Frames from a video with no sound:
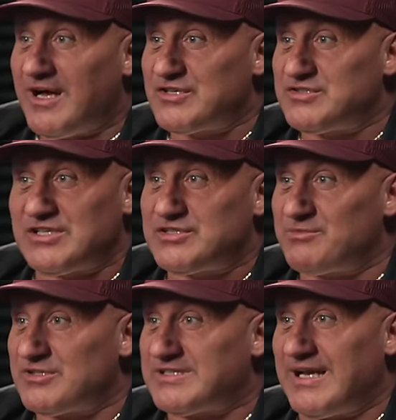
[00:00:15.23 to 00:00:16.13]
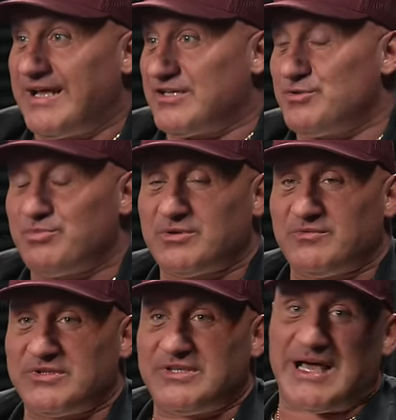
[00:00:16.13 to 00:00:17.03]
aż się zacząłem rozklejać, no bo to
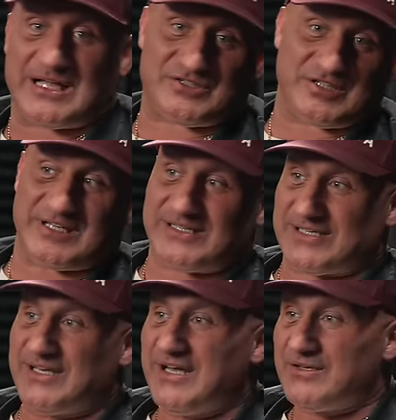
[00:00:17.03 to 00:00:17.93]
mówię, ja się kręcę,